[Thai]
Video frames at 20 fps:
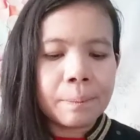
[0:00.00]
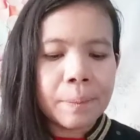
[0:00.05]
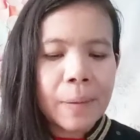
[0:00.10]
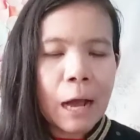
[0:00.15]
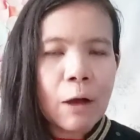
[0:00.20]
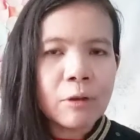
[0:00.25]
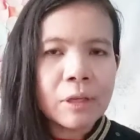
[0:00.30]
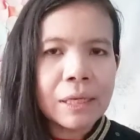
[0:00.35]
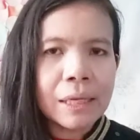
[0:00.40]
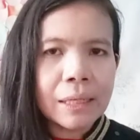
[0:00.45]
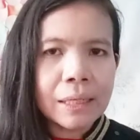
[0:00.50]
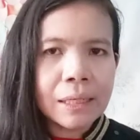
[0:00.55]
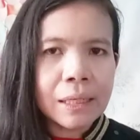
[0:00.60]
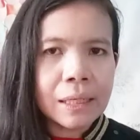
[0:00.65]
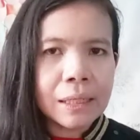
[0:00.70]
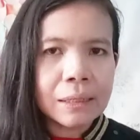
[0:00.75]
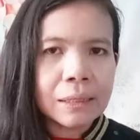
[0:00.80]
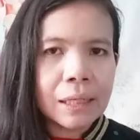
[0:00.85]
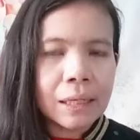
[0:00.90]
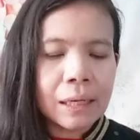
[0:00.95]
เขาคิดเงิ
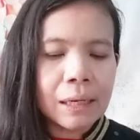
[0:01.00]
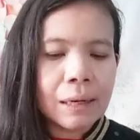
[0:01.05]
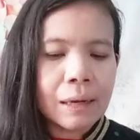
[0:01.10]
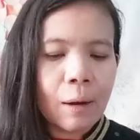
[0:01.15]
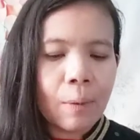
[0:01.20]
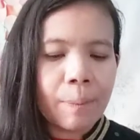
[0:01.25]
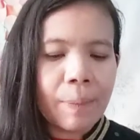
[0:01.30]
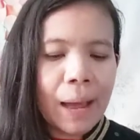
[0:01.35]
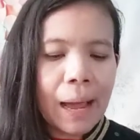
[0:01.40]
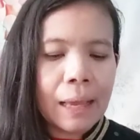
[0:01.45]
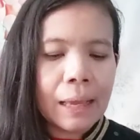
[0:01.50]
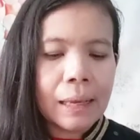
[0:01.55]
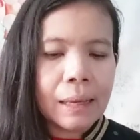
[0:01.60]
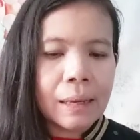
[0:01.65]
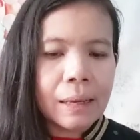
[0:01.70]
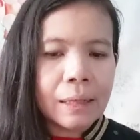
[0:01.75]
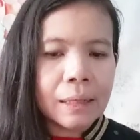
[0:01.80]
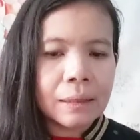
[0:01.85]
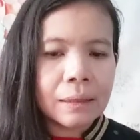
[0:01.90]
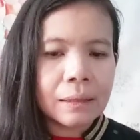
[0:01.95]
นเกินเราไป
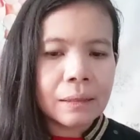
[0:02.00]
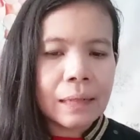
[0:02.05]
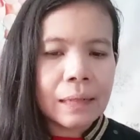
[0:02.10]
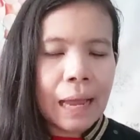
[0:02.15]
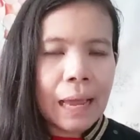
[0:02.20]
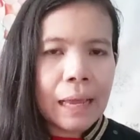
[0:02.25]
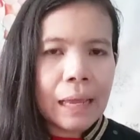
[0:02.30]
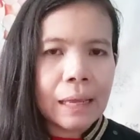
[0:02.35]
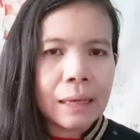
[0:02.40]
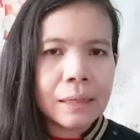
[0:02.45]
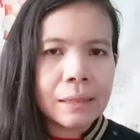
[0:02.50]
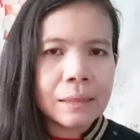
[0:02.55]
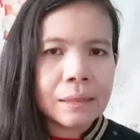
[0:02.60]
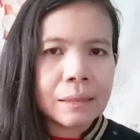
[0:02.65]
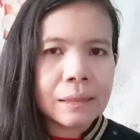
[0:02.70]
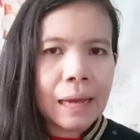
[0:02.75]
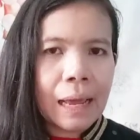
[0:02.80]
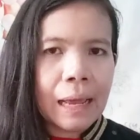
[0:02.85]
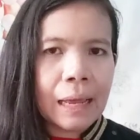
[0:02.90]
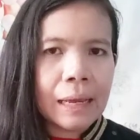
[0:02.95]
ใน
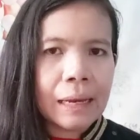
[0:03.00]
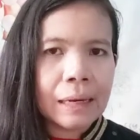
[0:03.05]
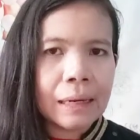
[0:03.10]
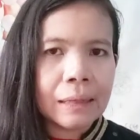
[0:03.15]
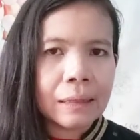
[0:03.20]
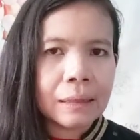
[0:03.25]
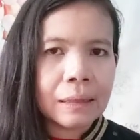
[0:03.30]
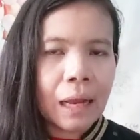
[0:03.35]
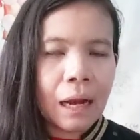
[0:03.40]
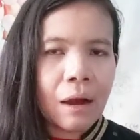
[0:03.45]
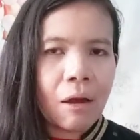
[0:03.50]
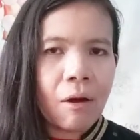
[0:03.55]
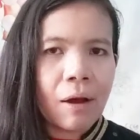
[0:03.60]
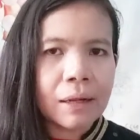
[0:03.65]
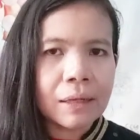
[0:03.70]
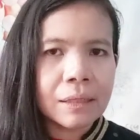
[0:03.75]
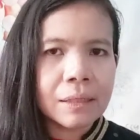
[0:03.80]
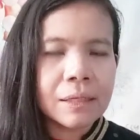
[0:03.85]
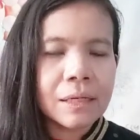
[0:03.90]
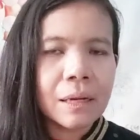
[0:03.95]
ใน ตลอด
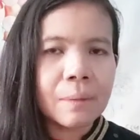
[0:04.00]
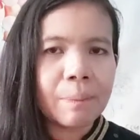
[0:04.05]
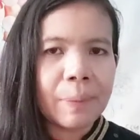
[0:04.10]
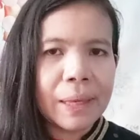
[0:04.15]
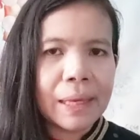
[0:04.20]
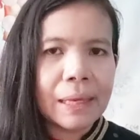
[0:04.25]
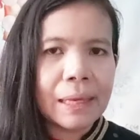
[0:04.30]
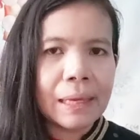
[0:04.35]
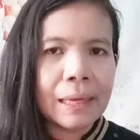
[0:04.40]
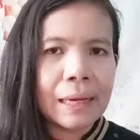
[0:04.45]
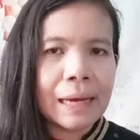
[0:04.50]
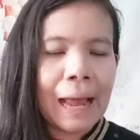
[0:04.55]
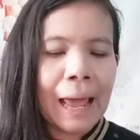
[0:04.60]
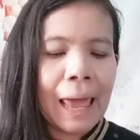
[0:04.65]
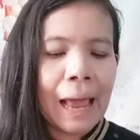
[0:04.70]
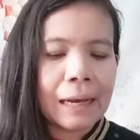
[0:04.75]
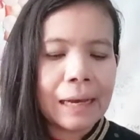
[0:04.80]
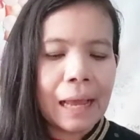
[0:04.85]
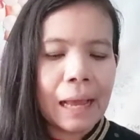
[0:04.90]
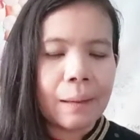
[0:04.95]
ครึ่งปีแร
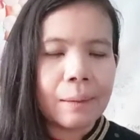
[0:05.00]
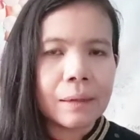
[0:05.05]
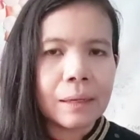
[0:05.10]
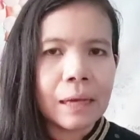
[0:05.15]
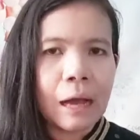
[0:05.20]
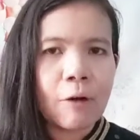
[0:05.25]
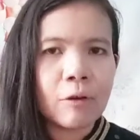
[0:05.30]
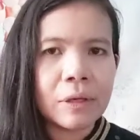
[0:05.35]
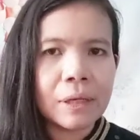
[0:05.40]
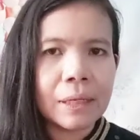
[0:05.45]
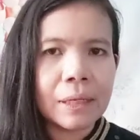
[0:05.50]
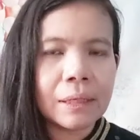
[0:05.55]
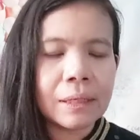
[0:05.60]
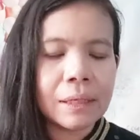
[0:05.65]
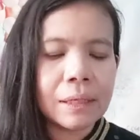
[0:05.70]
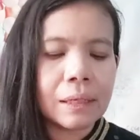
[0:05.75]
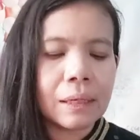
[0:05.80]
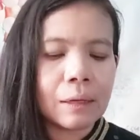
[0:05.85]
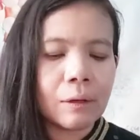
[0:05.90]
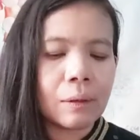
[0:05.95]
กเนี่ยเขาคิด
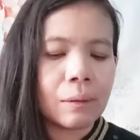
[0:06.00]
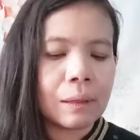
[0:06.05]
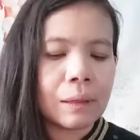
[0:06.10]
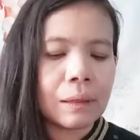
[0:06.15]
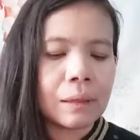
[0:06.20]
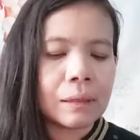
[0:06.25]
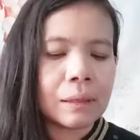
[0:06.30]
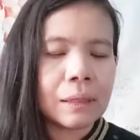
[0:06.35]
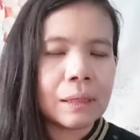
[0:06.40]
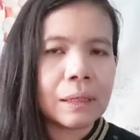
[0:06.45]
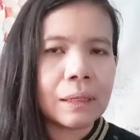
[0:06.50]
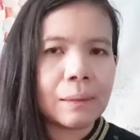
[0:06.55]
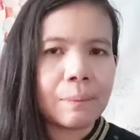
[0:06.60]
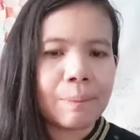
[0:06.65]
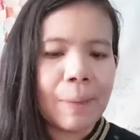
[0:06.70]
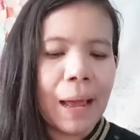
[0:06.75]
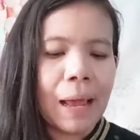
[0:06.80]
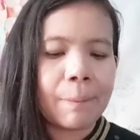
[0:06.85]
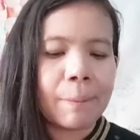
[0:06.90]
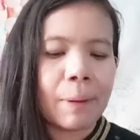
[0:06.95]
เงินเราเกิน
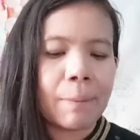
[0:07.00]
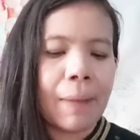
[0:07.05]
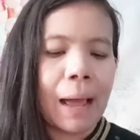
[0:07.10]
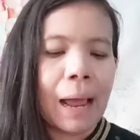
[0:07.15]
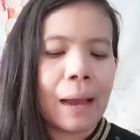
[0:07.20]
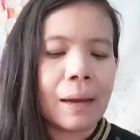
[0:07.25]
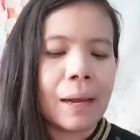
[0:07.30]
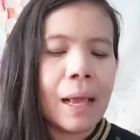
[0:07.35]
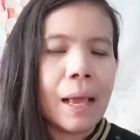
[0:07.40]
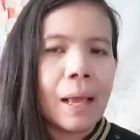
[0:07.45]
ไปประมาณ